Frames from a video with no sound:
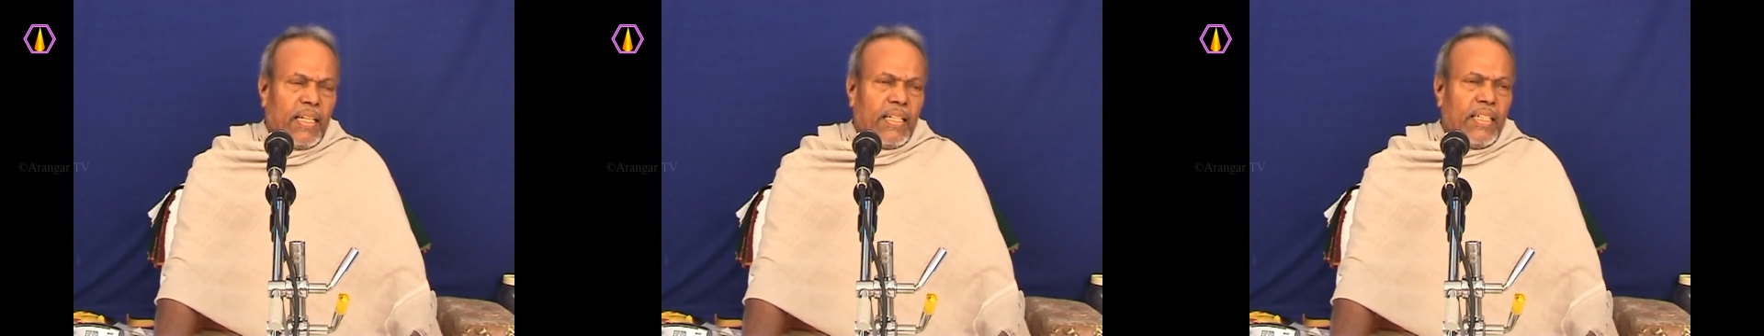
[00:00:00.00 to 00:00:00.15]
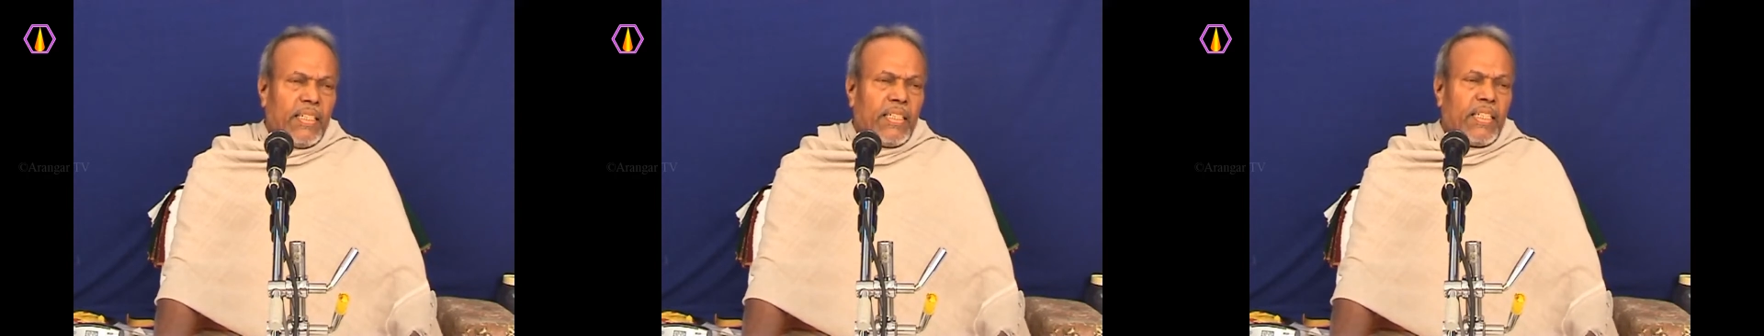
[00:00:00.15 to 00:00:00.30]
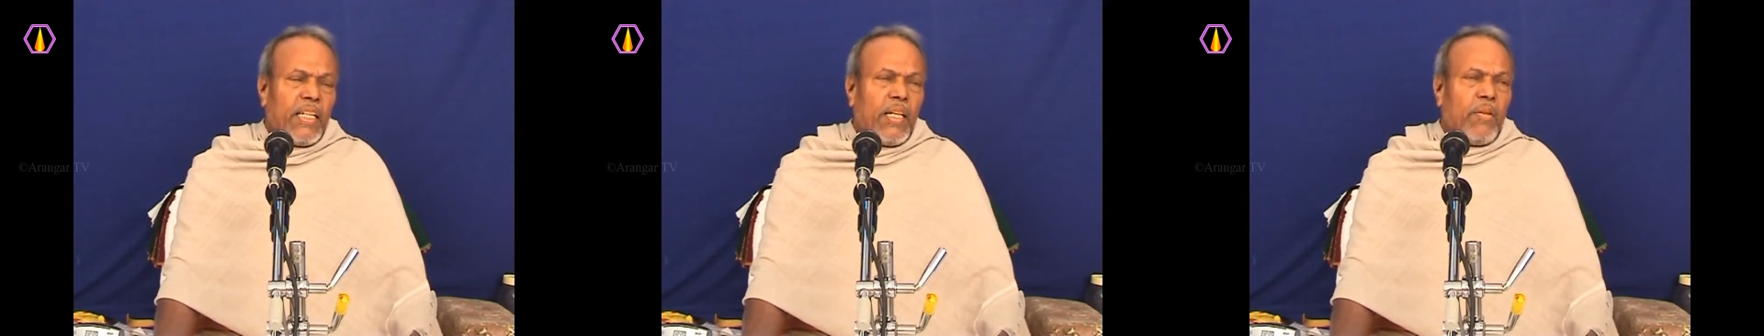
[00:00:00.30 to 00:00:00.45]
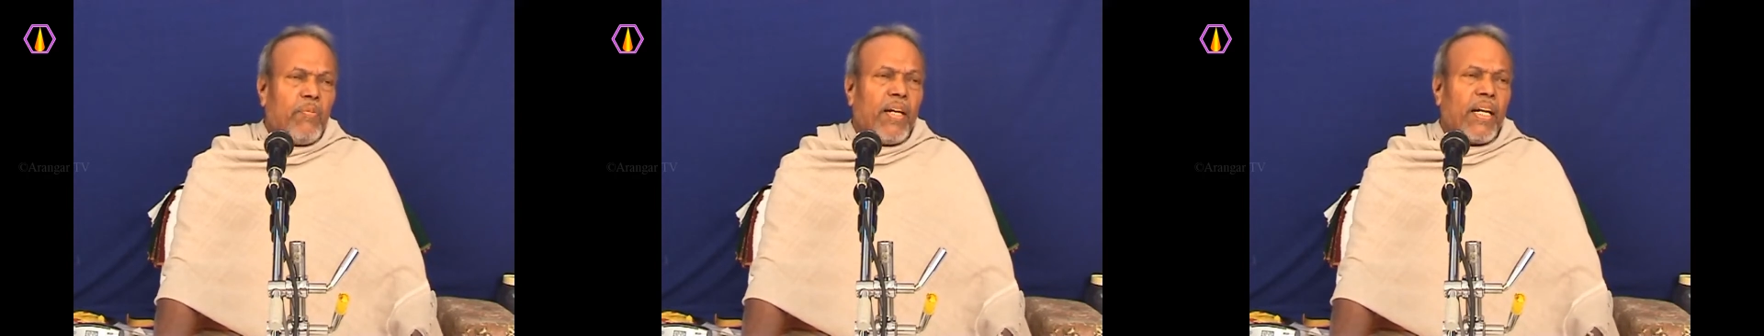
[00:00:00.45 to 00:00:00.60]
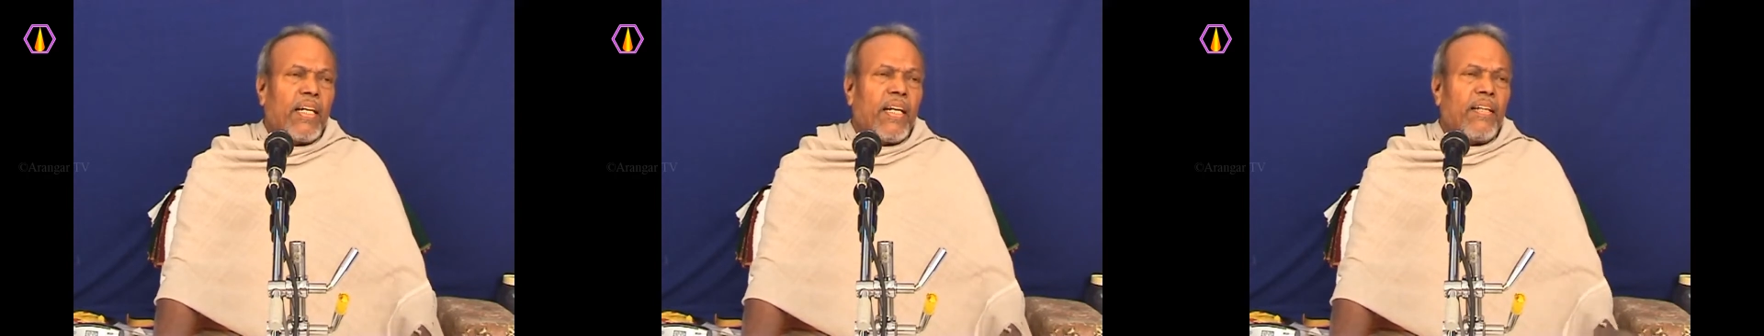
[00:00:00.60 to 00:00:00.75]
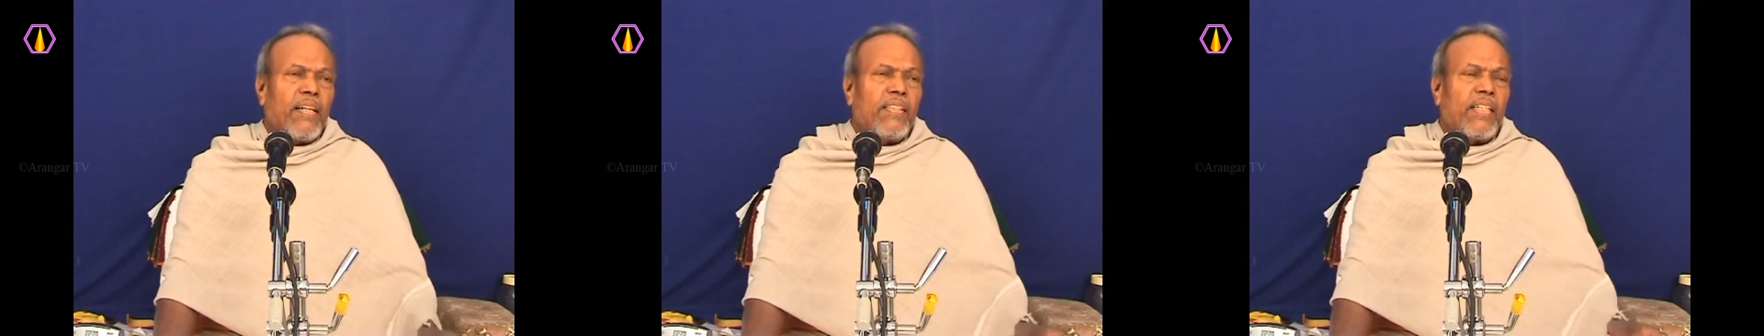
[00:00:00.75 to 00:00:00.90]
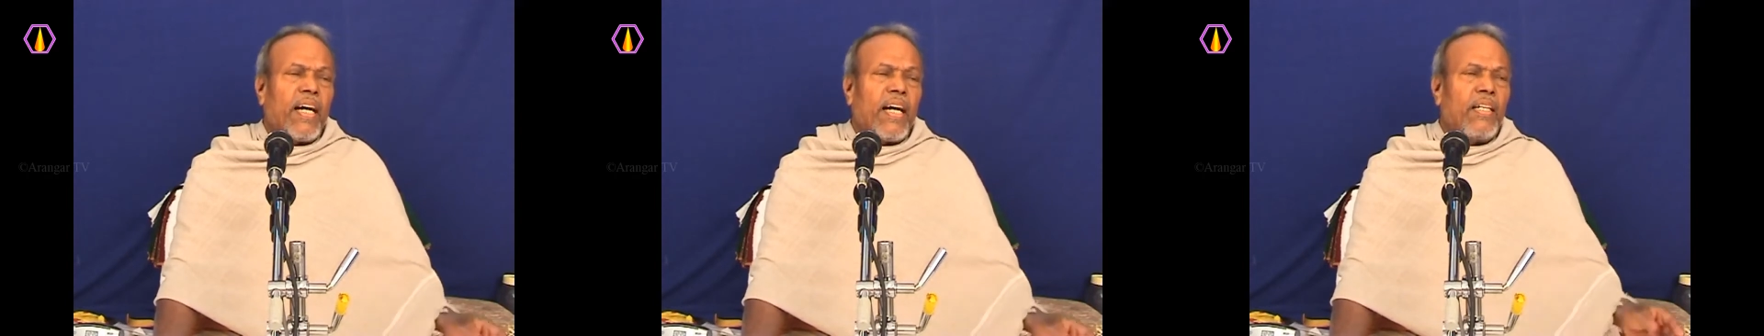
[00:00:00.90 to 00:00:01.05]
நிச்சயமாக
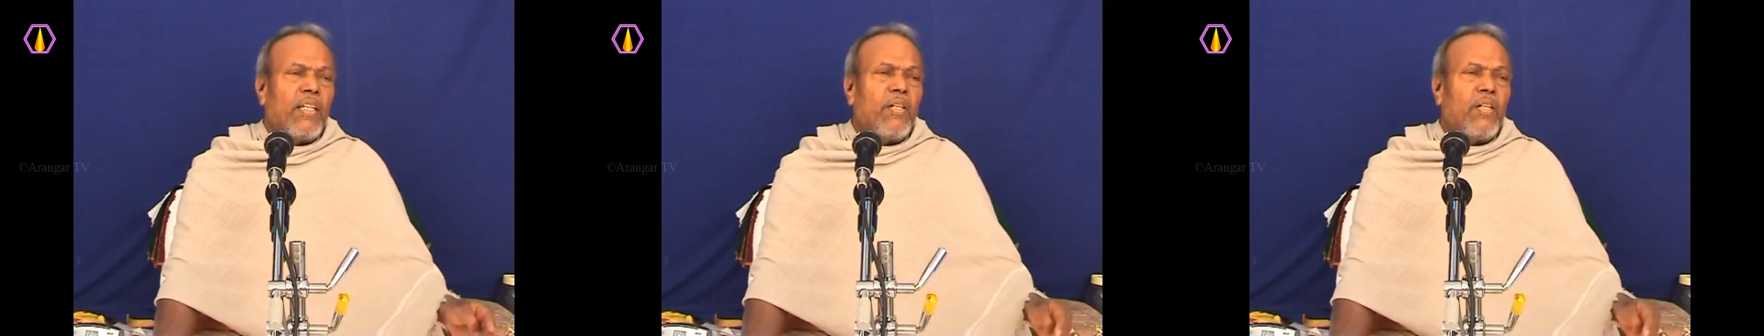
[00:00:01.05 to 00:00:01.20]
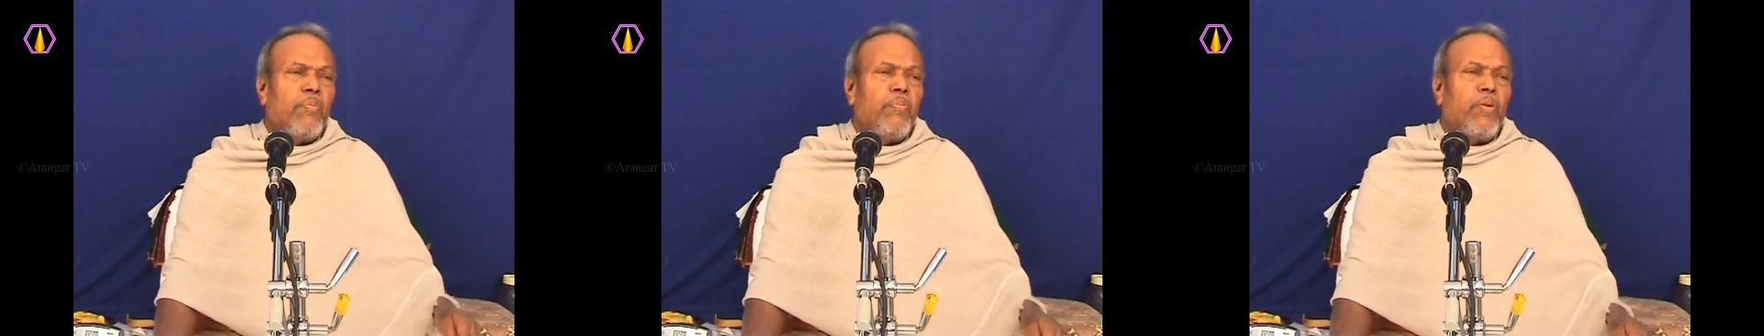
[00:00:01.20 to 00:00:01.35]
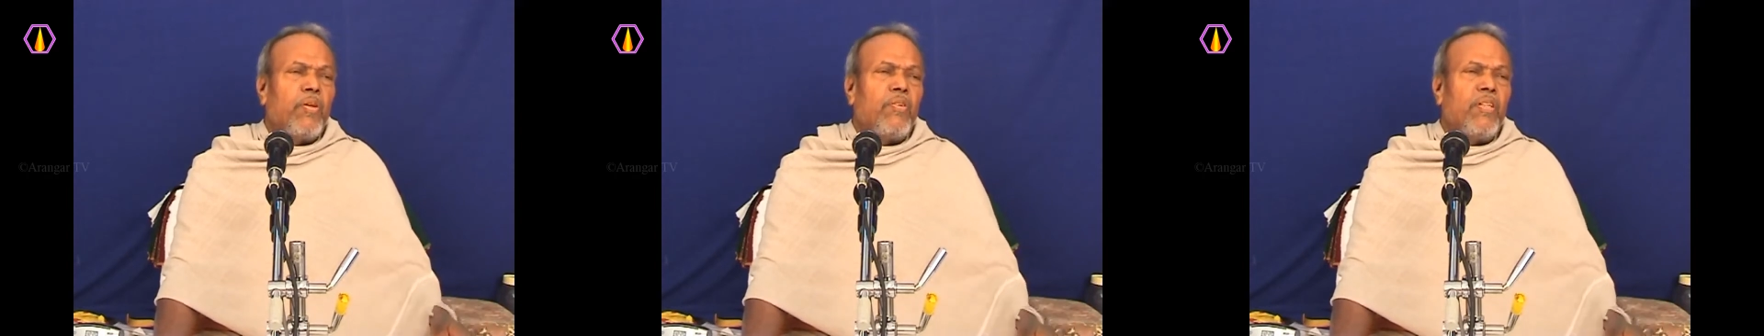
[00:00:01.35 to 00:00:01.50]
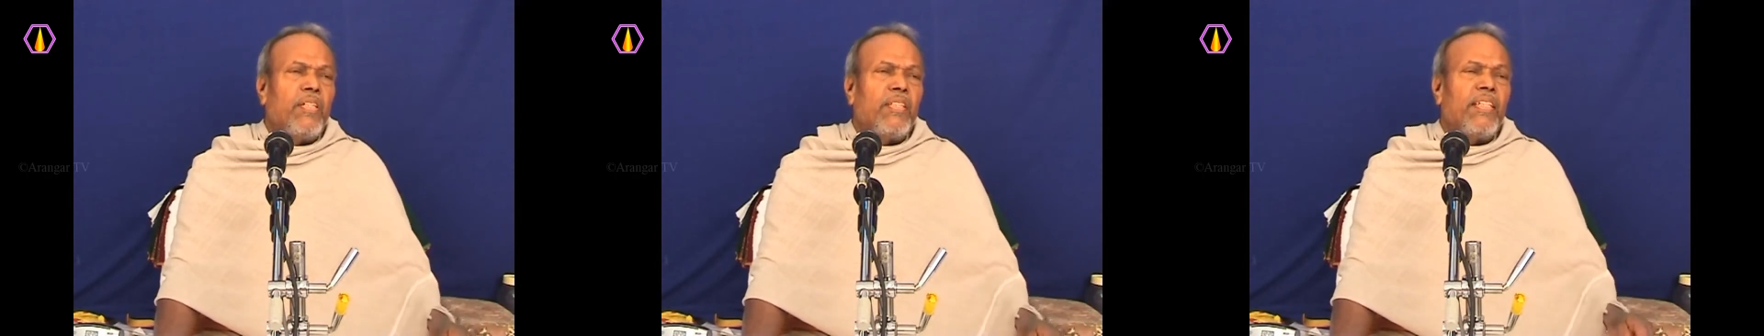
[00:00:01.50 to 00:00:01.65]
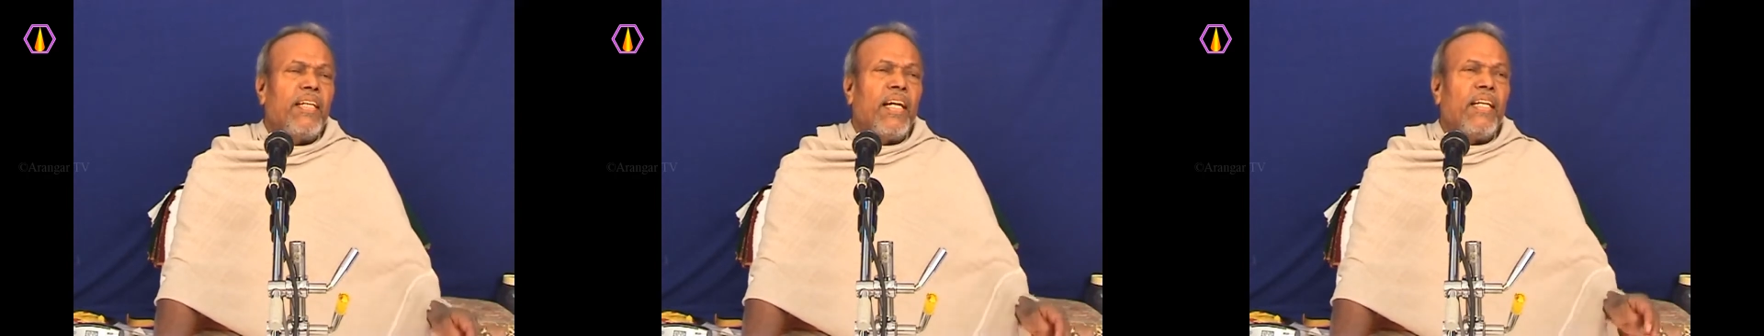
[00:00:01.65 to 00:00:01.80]
அது சார்ந்திருப்பவர்களுக்கு